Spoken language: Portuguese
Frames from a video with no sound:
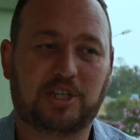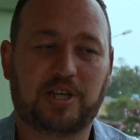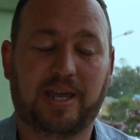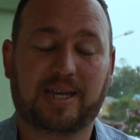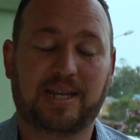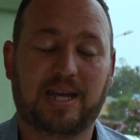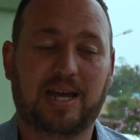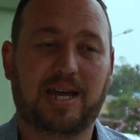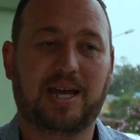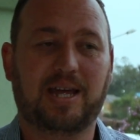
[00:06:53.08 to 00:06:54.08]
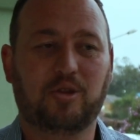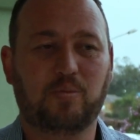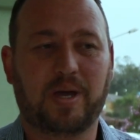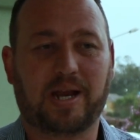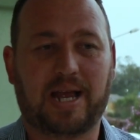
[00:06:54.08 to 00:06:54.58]
chega no
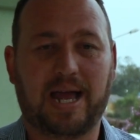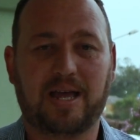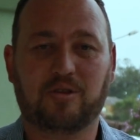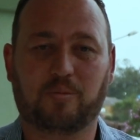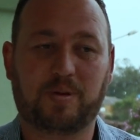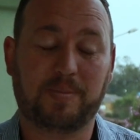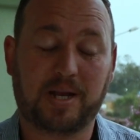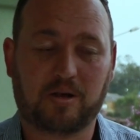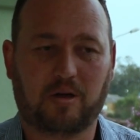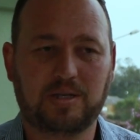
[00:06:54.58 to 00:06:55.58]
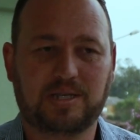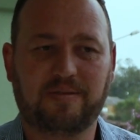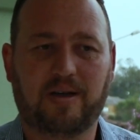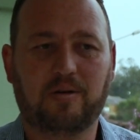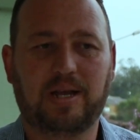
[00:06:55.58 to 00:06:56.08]
mercado, a primeira coisa que
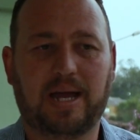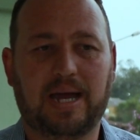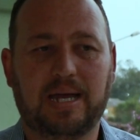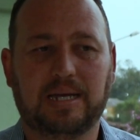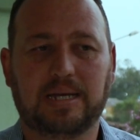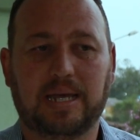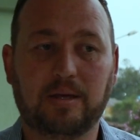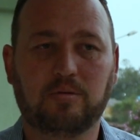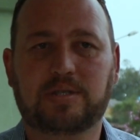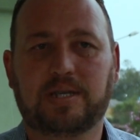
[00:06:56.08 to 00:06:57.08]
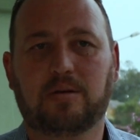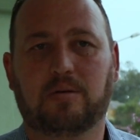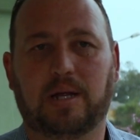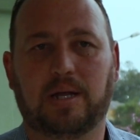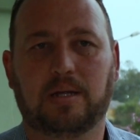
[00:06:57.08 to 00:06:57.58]
vai olhar é no selo,
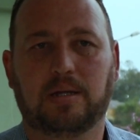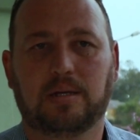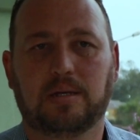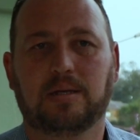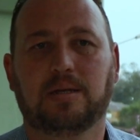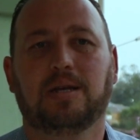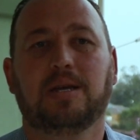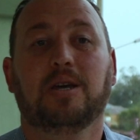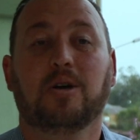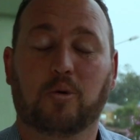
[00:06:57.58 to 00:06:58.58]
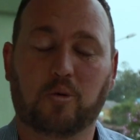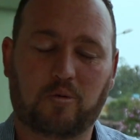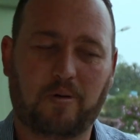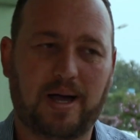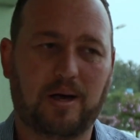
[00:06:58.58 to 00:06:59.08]
né? O,
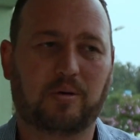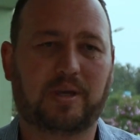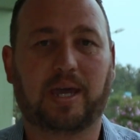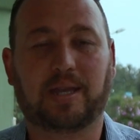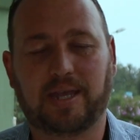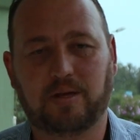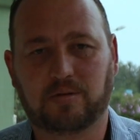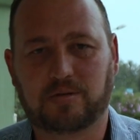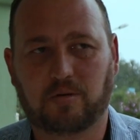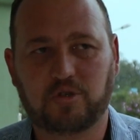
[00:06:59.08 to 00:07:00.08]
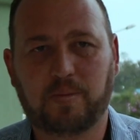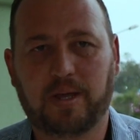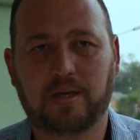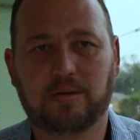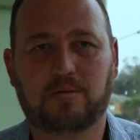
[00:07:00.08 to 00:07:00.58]
o que, que tem nos
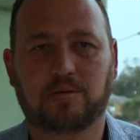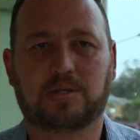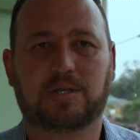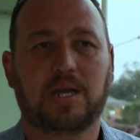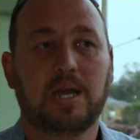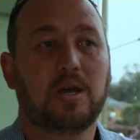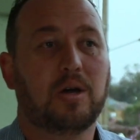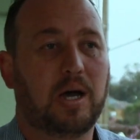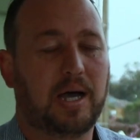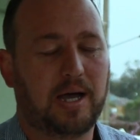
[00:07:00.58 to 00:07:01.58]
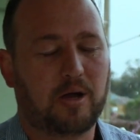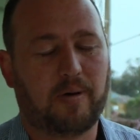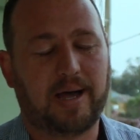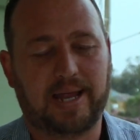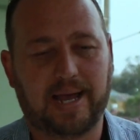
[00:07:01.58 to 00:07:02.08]
condimentos, ah,
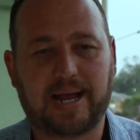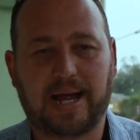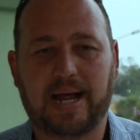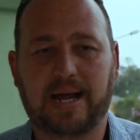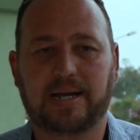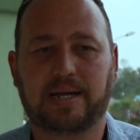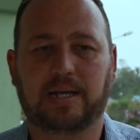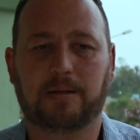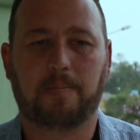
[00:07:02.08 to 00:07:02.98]
qual é a carne.